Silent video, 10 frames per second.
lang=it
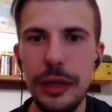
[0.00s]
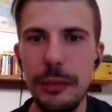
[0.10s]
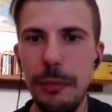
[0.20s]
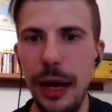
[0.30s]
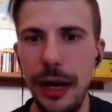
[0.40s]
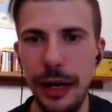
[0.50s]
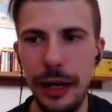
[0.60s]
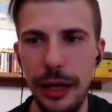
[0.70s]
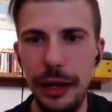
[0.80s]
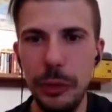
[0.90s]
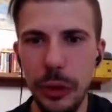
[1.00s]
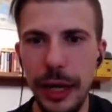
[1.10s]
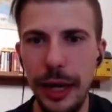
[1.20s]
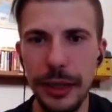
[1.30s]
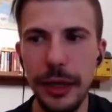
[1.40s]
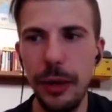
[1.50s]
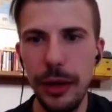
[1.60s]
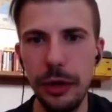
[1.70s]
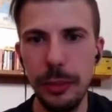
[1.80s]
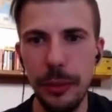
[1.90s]
ma eh, più in grande
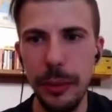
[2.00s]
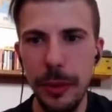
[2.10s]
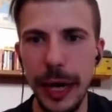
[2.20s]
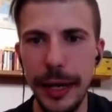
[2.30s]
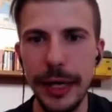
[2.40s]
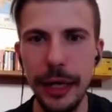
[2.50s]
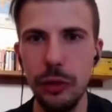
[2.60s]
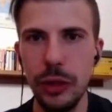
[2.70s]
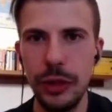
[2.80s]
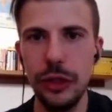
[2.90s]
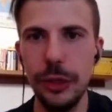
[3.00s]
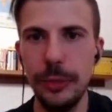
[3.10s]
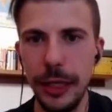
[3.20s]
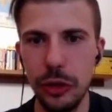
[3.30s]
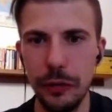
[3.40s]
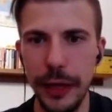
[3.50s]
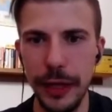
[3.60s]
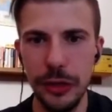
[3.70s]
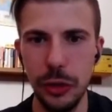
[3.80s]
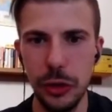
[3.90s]
riguardano proprio magari anche il tuo atteggiamento
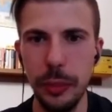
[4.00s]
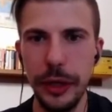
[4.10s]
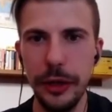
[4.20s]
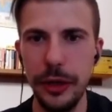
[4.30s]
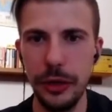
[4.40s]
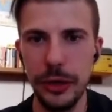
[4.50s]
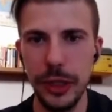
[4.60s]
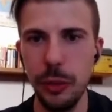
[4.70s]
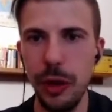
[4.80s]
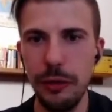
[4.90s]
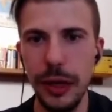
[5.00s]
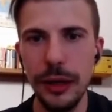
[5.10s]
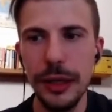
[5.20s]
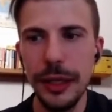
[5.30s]
verso lo scoprire una cosa nuova.